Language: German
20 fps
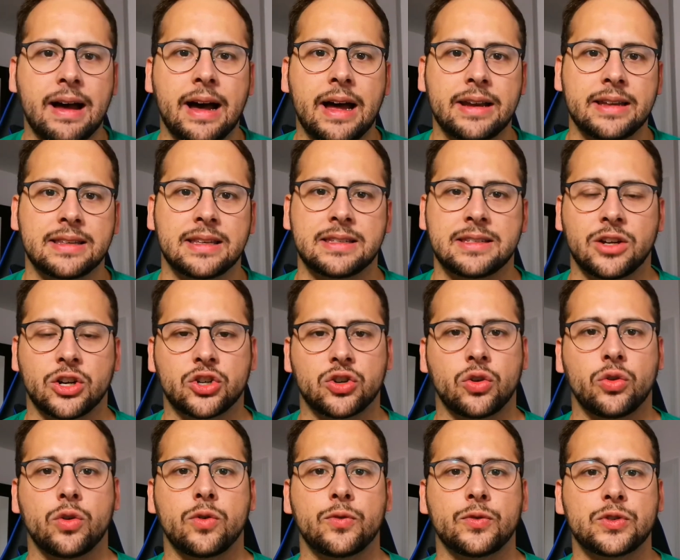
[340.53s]
Art. Es ist ja
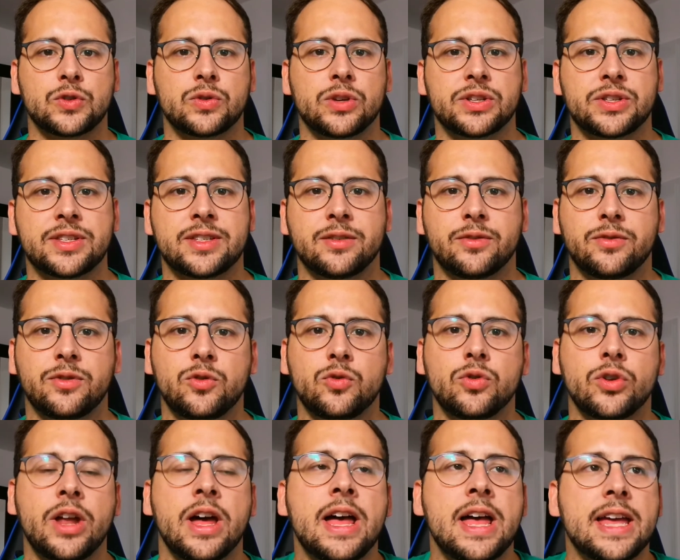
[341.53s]
schon oft so, dass diese
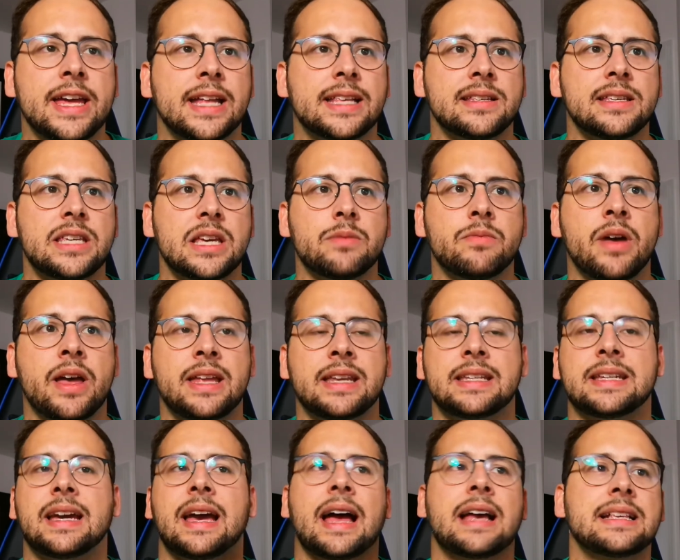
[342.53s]
Figuren jetzt nicht immer
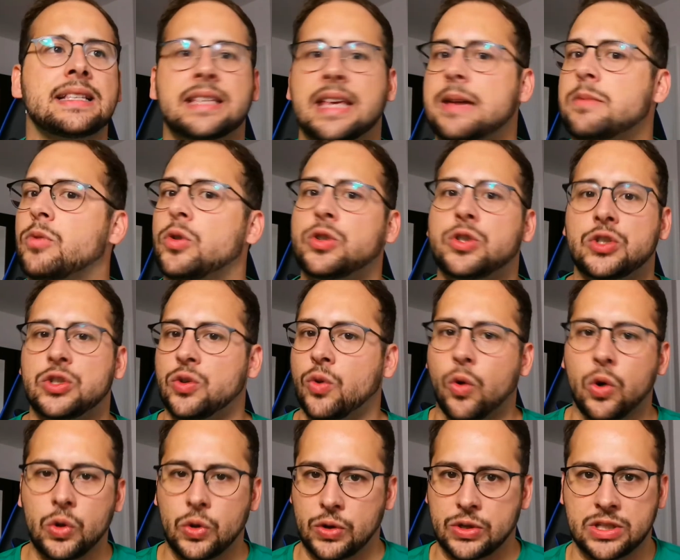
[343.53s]
in krasse
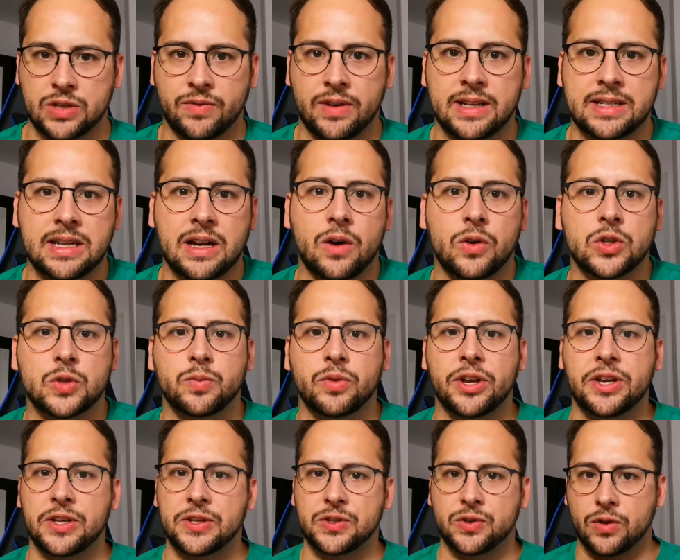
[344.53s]
Emotionen oder so weiter
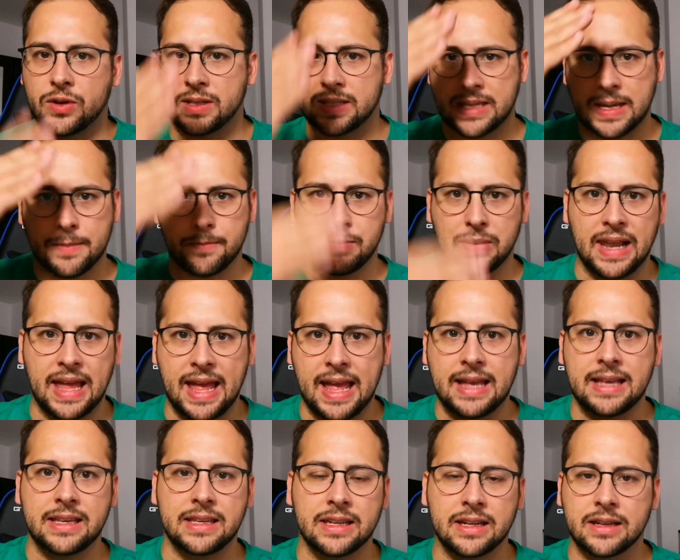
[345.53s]
ausbrechen, sondern sehr
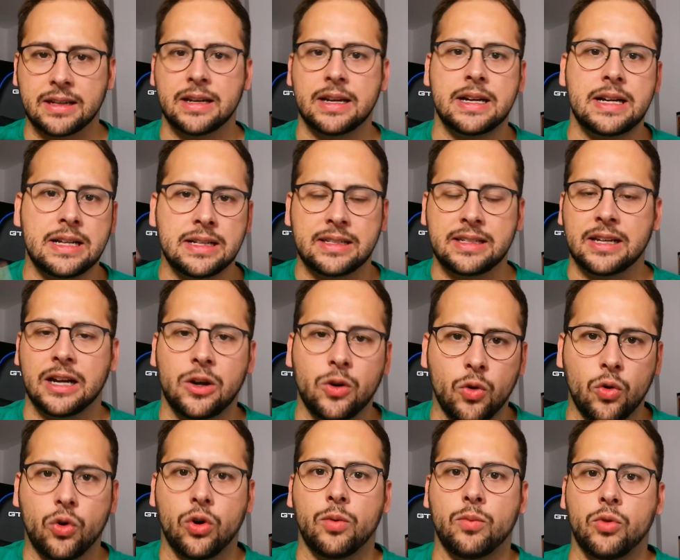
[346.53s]
blank ihre
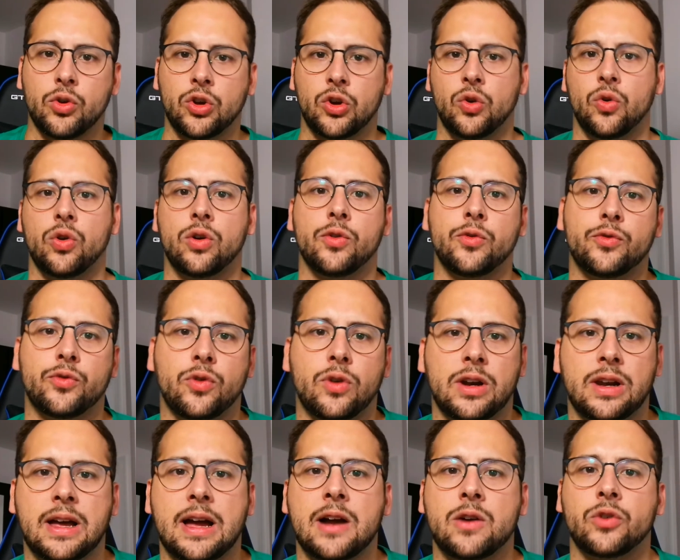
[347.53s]
Dialoge und Monologe
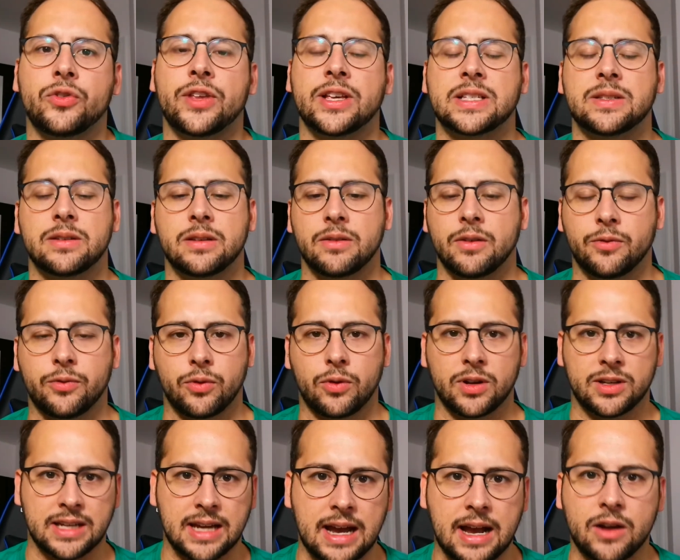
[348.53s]
vorlagen und das äh,
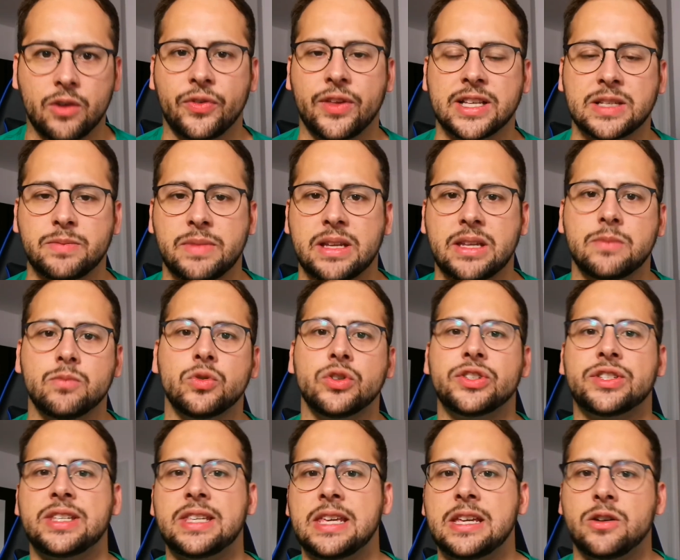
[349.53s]
vortragen und das mehr die
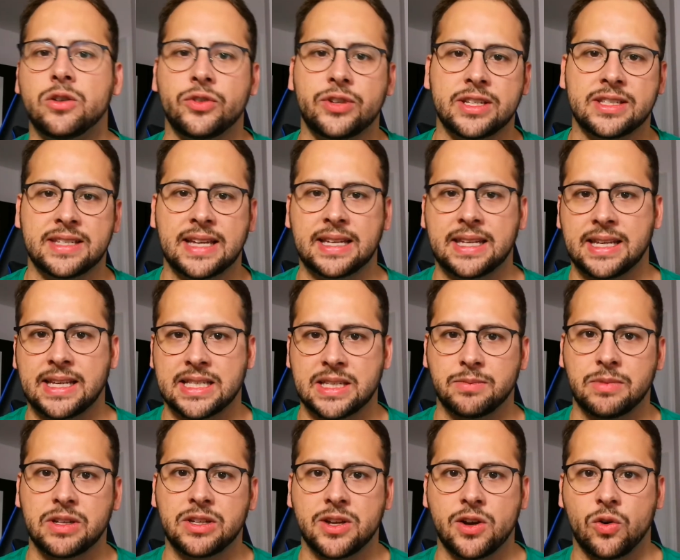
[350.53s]
Musik und die Settings
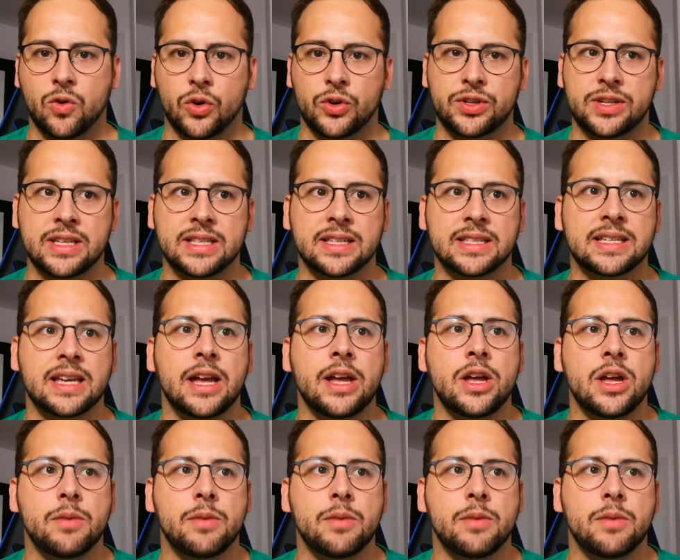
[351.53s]
im Hintergrund dieses